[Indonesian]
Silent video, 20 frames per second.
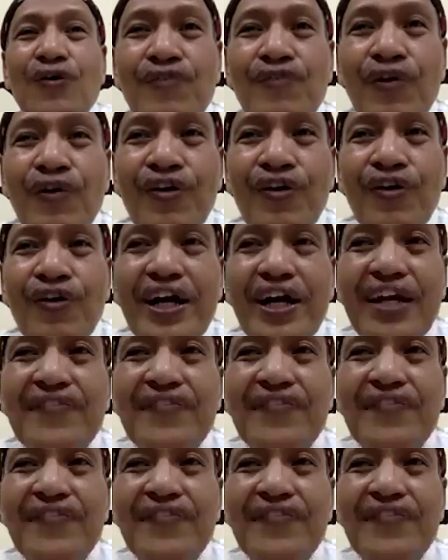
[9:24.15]

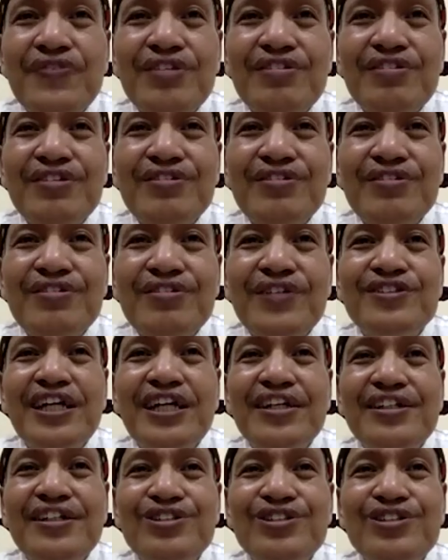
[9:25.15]
mengumpulkan batu-batu itu
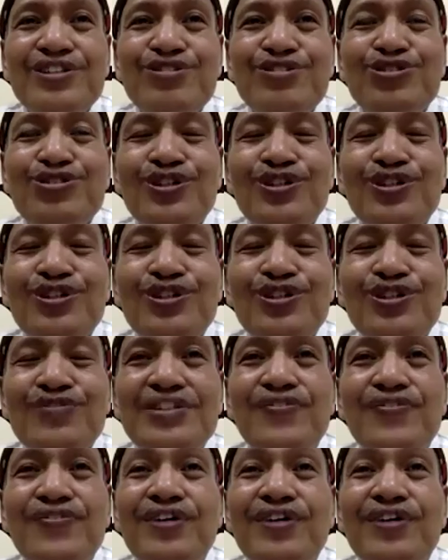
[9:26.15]
kemudian disusun menjadi